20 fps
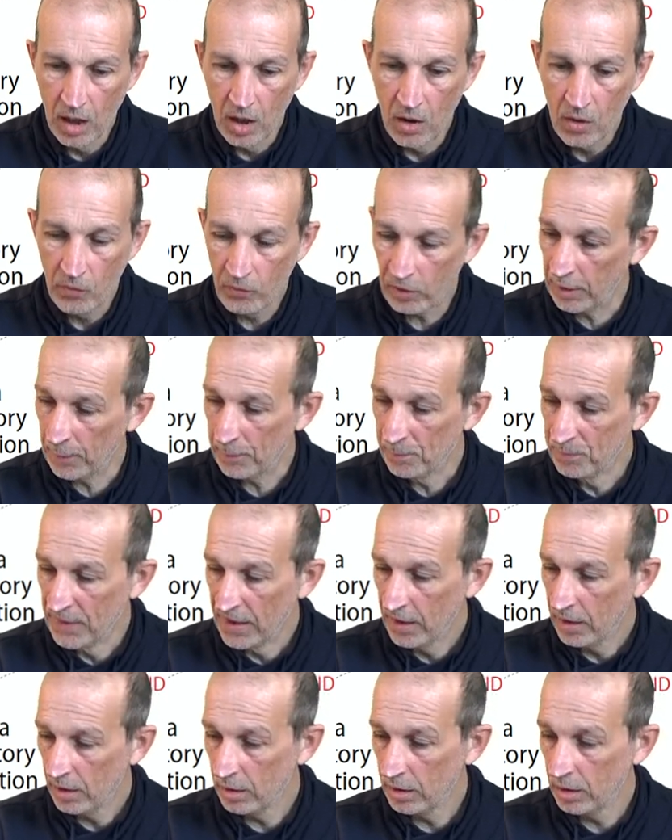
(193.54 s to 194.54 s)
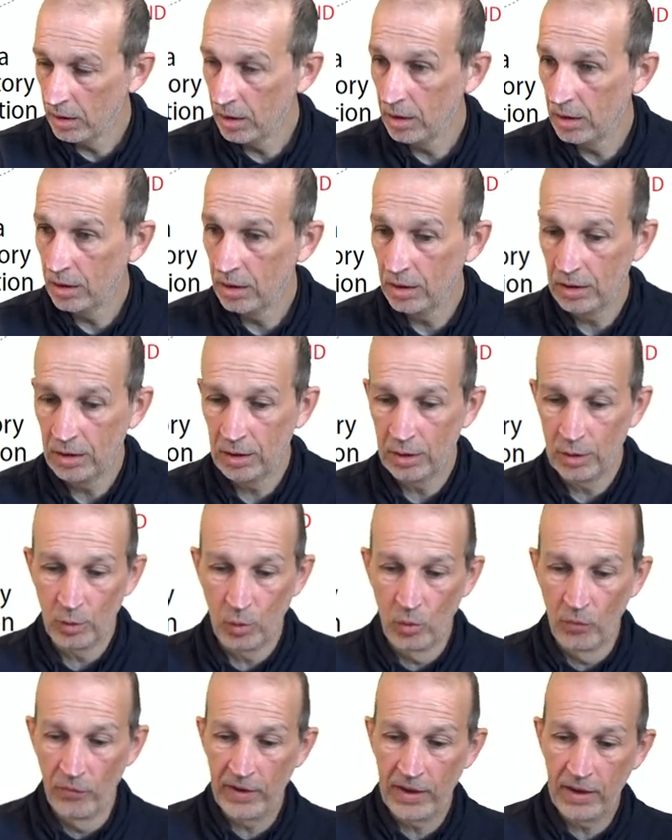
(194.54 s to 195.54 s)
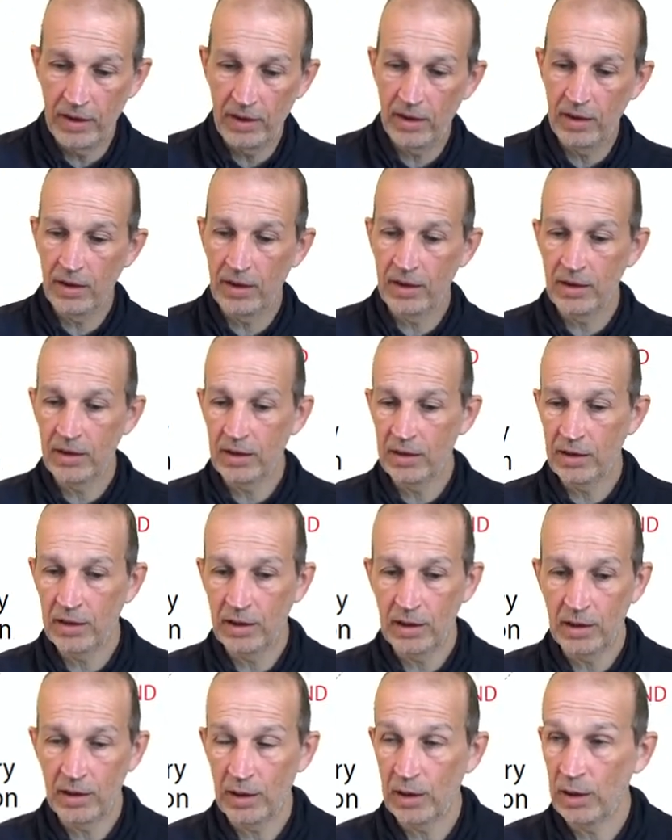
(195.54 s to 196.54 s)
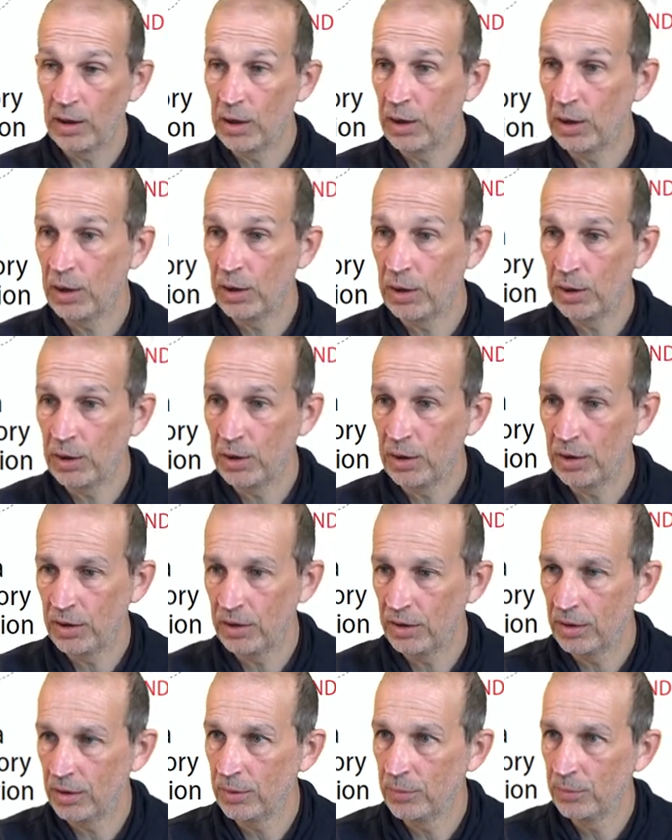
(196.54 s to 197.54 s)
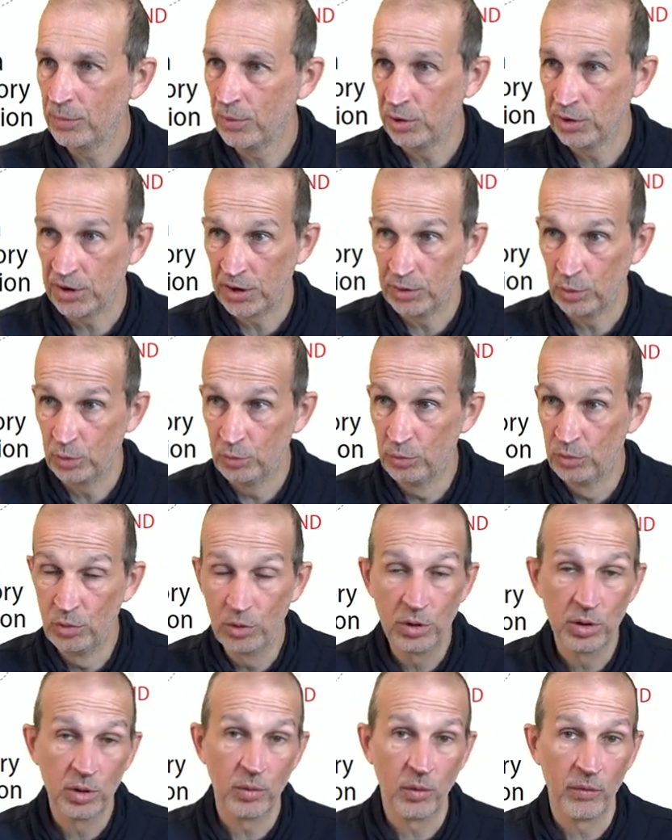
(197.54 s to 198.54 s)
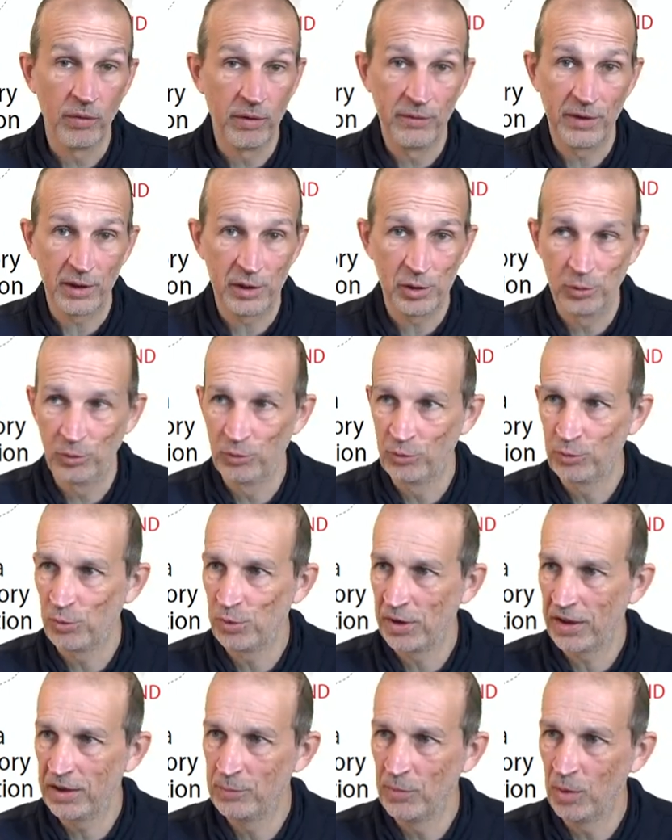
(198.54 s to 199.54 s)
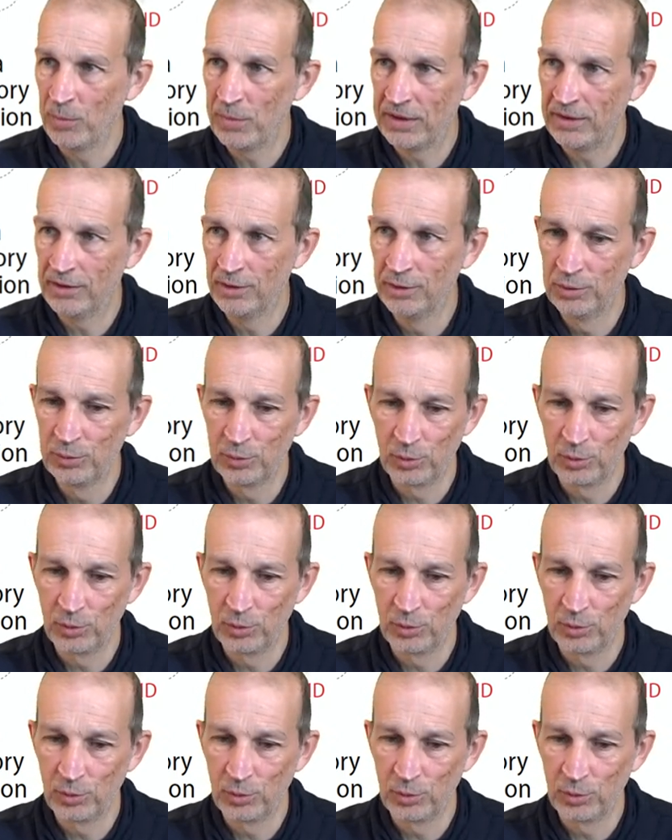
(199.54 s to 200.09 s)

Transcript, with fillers: Voilà, euh, on va prendre un notebook, on va faire les choses concrètement maintenant.